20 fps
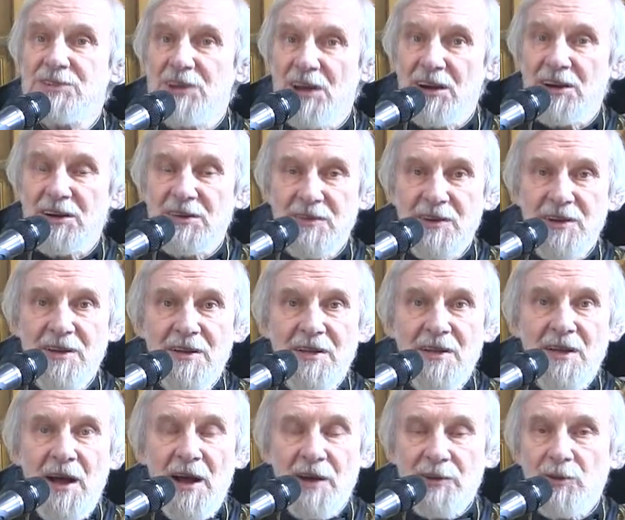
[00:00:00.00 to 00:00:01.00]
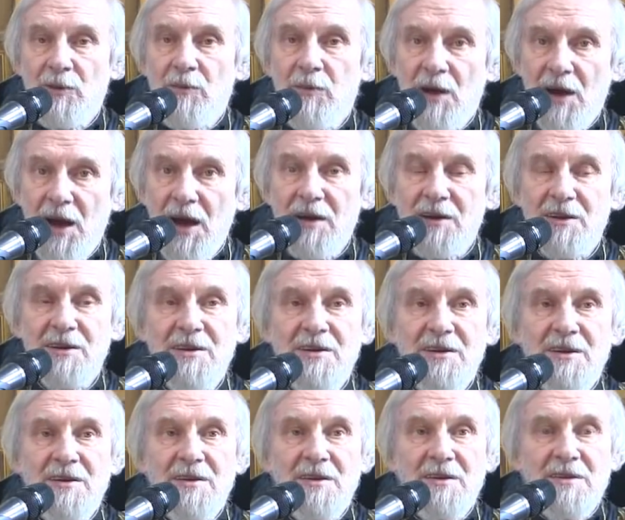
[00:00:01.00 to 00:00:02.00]
церкви о том, как,
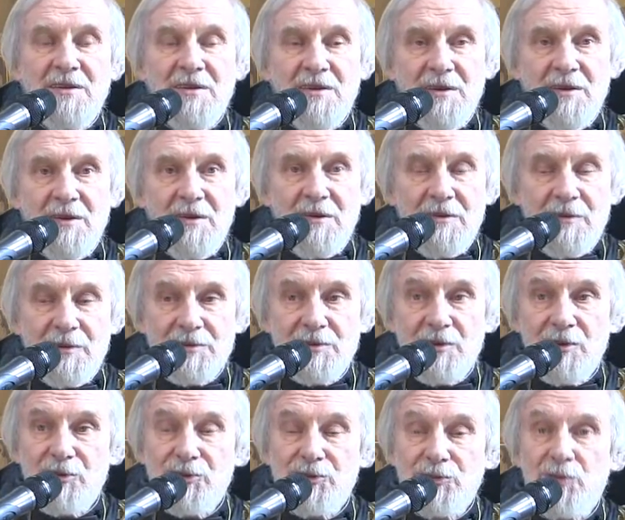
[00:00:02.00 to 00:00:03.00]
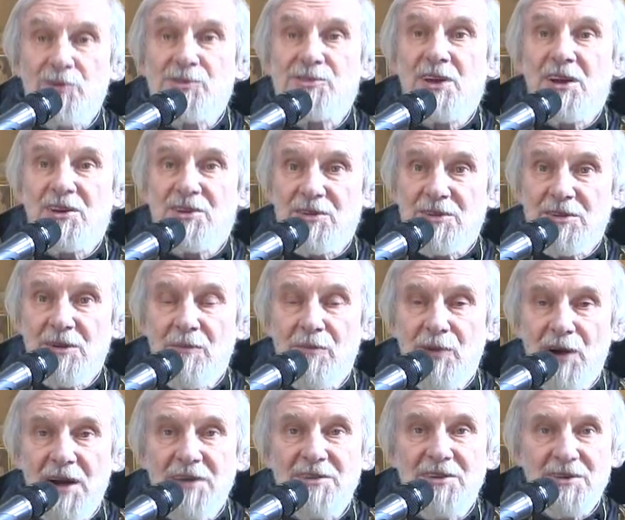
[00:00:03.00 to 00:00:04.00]
вот что значит
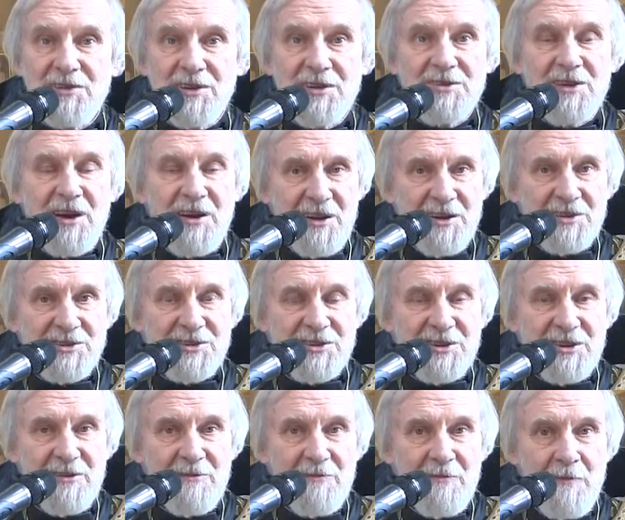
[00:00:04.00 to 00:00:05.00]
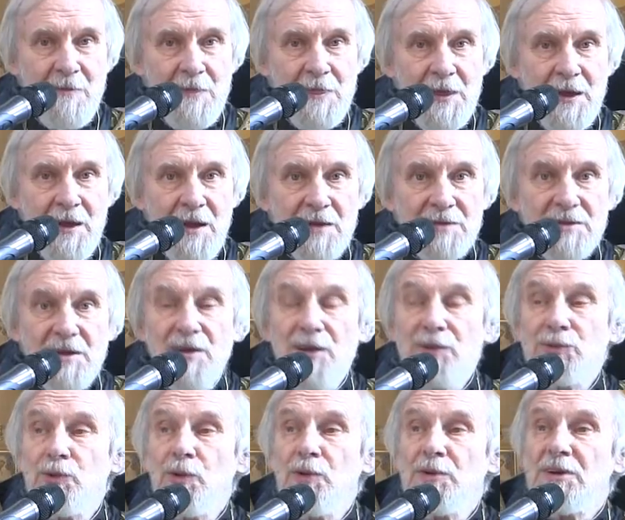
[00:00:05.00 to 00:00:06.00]
брать этот крест. Это
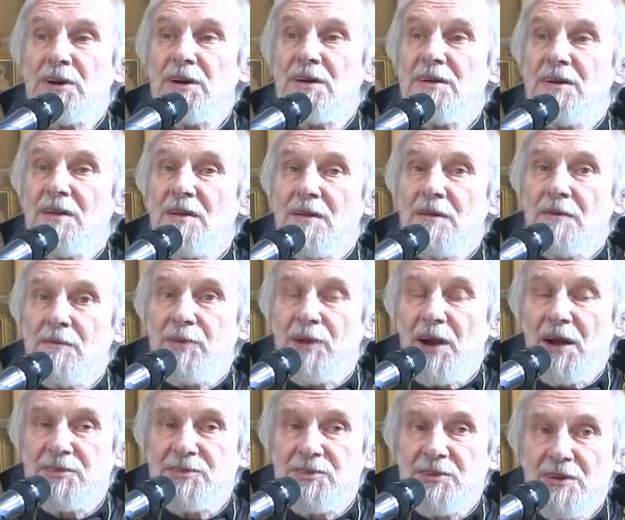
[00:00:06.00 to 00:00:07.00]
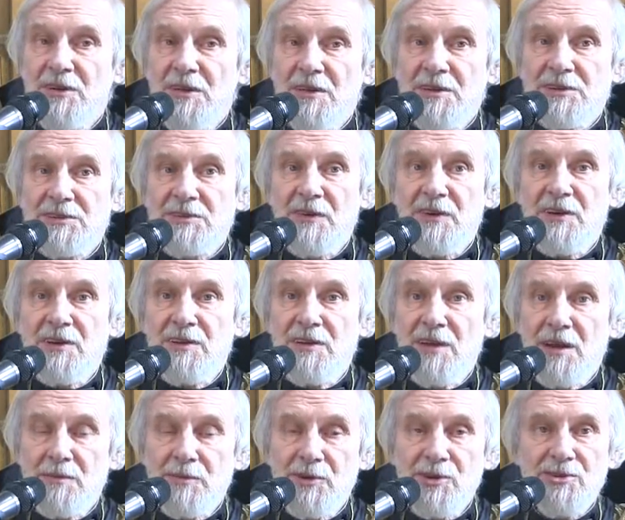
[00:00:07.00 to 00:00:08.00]
не только брать свои
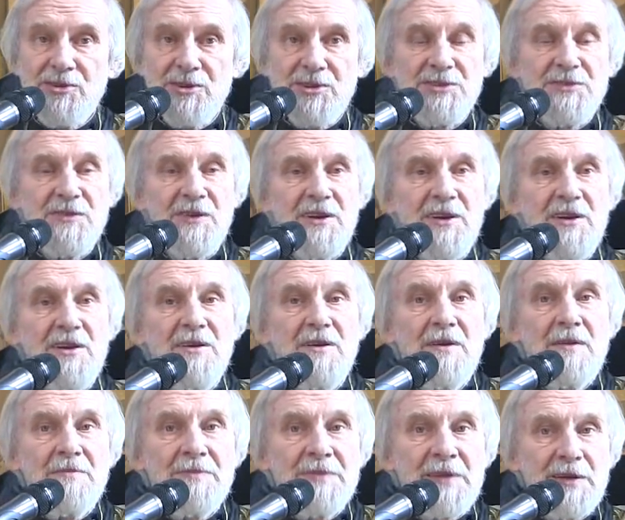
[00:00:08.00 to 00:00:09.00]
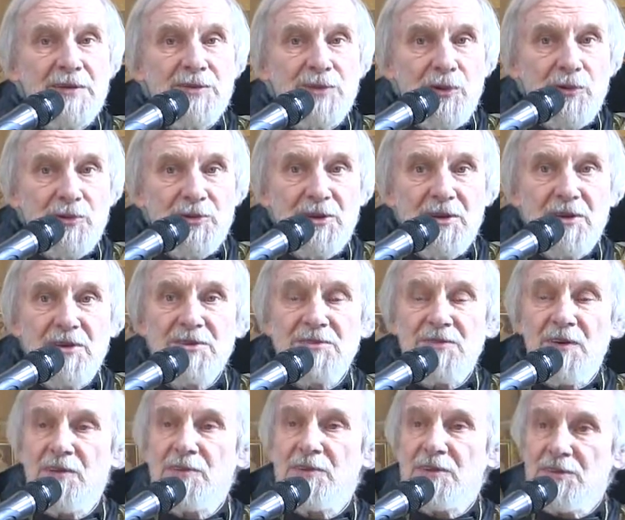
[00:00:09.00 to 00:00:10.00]
немощи, свои э, труды,
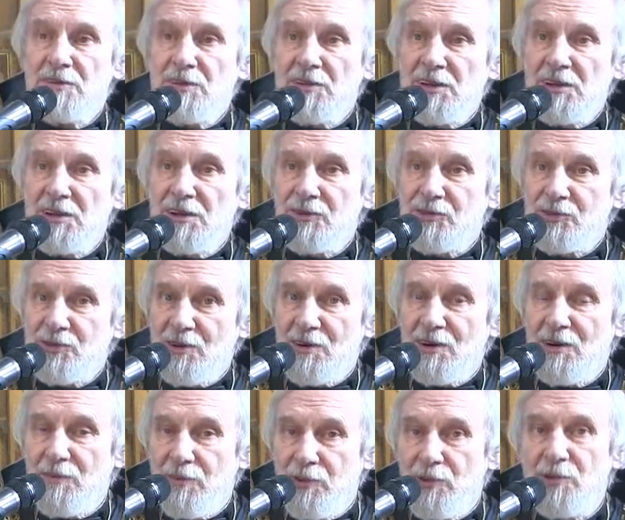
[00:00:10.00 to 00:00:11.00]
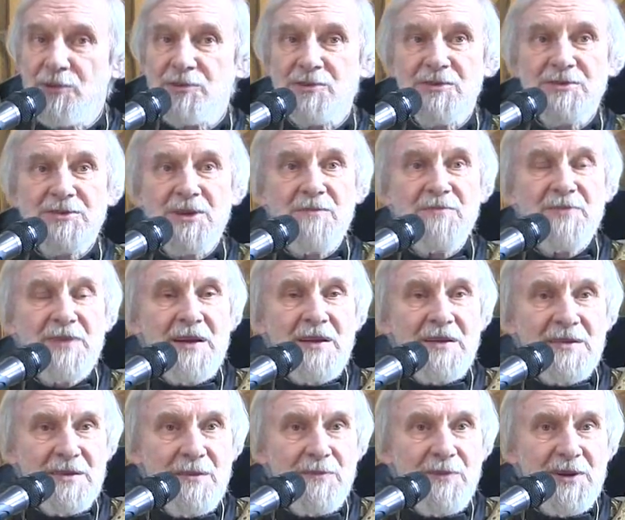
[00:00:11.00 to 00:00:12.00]
свою надоевшую работу, там,
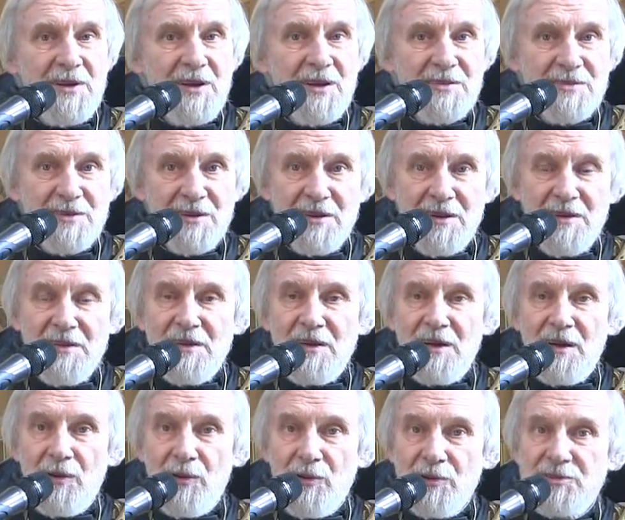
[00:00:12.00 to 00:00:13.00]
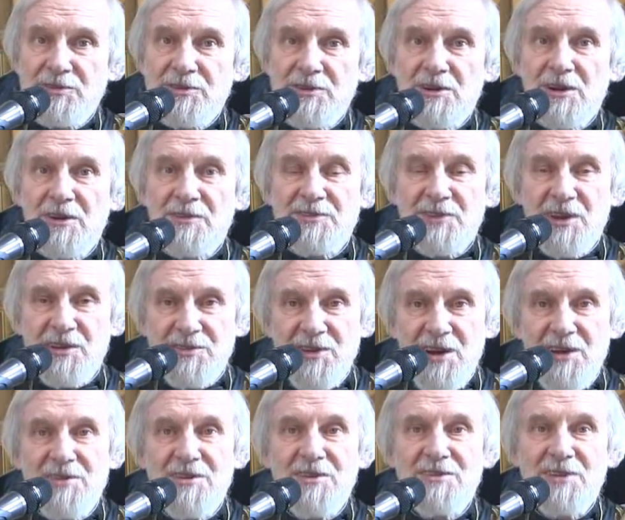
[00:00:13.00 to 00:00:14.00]
неприятных родственников,
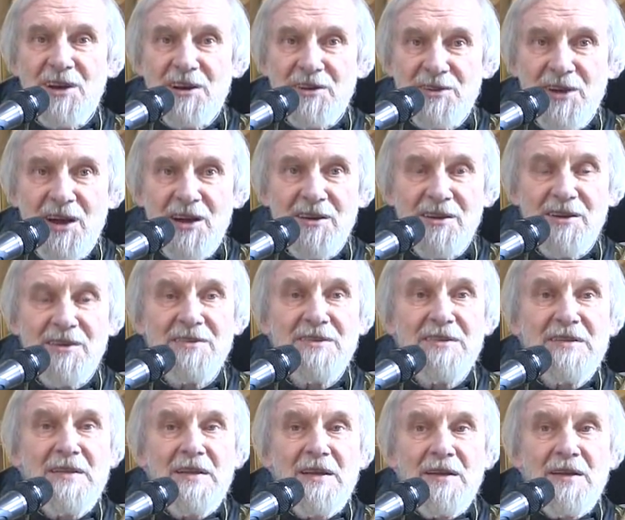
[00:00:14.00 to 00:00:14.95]
соседей и так далее.